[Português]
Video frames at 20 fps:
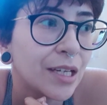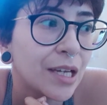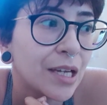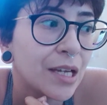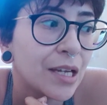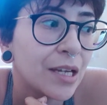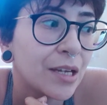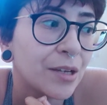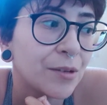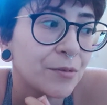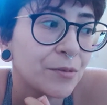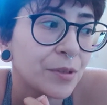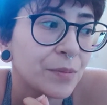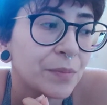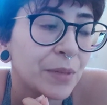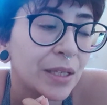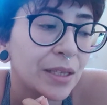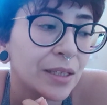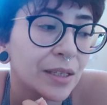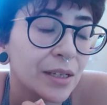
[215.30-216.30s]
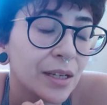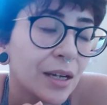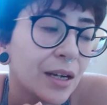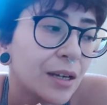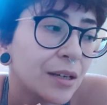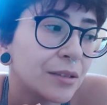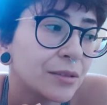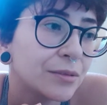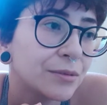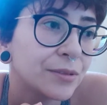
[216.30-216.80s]
é, foi bem
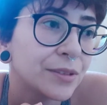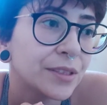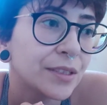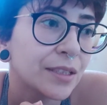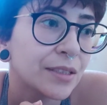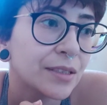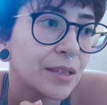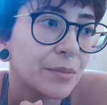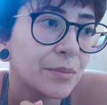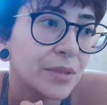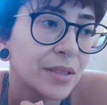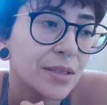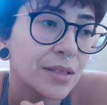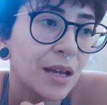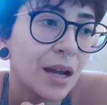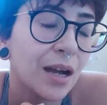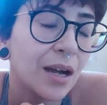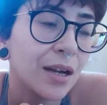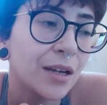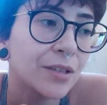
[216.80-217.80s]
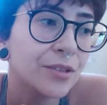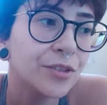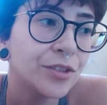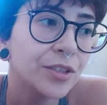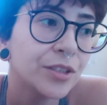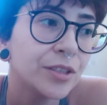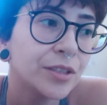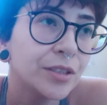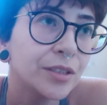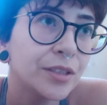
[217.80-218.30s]
legal. Fiz essa
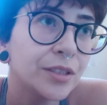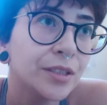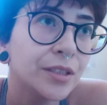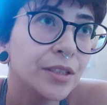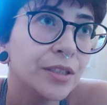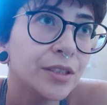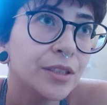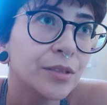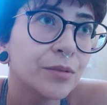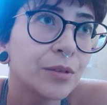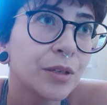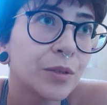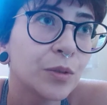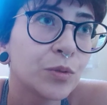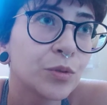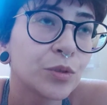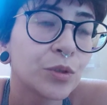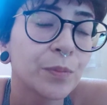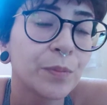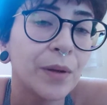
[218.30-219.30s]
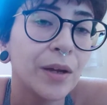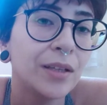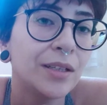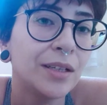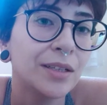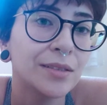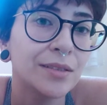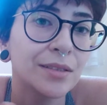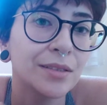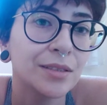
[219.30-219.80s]
amizade e eu sou
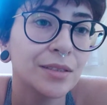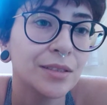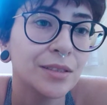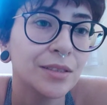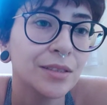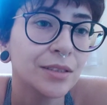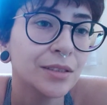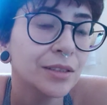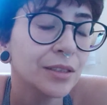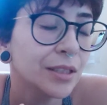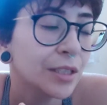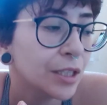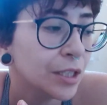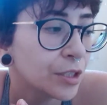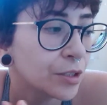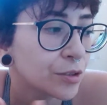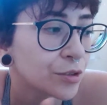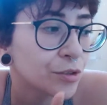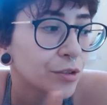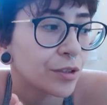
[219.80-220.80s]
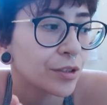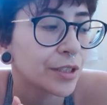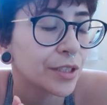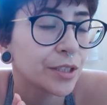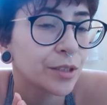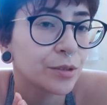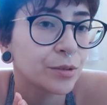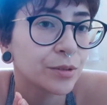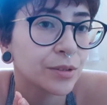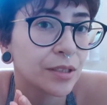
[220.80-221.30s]
palhacinha, só
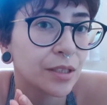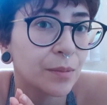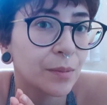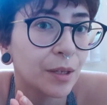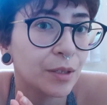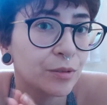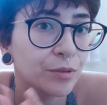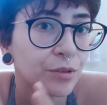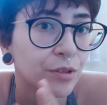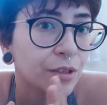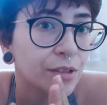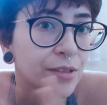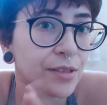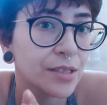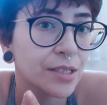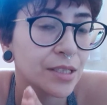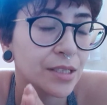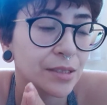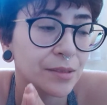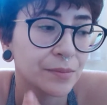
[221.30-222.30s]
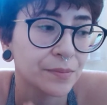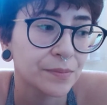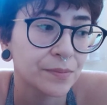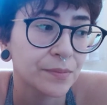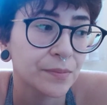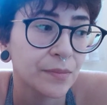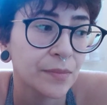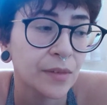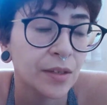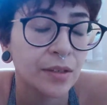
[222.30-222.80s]
que eu trabalho sozinha.
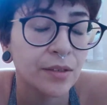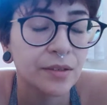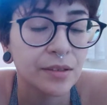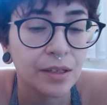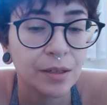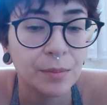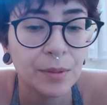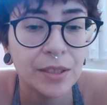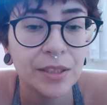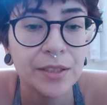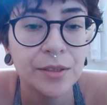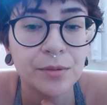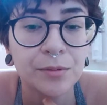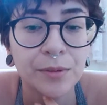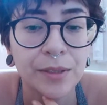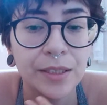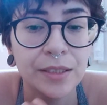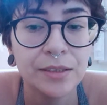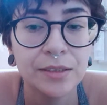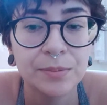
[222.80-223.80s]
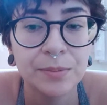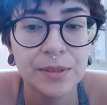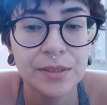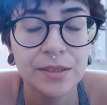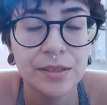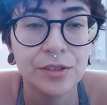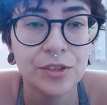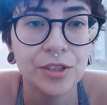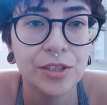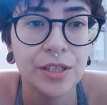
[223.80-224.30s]
Trabalhei com eles
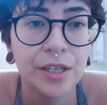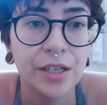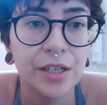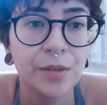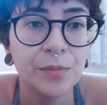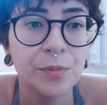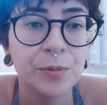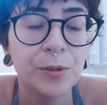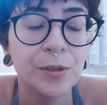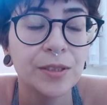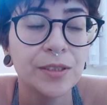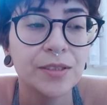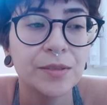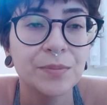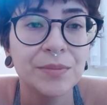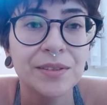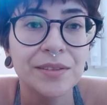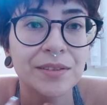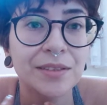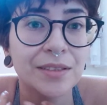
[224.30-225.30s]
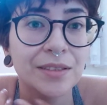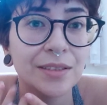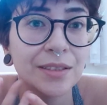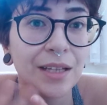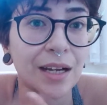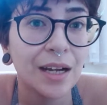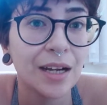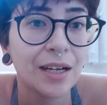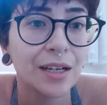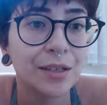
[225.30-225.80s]
bastante tempo, eles me
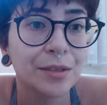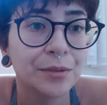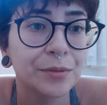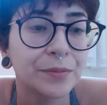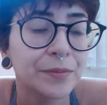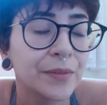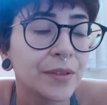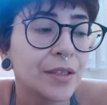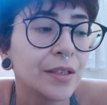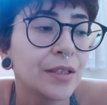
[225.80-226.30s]
ensinaram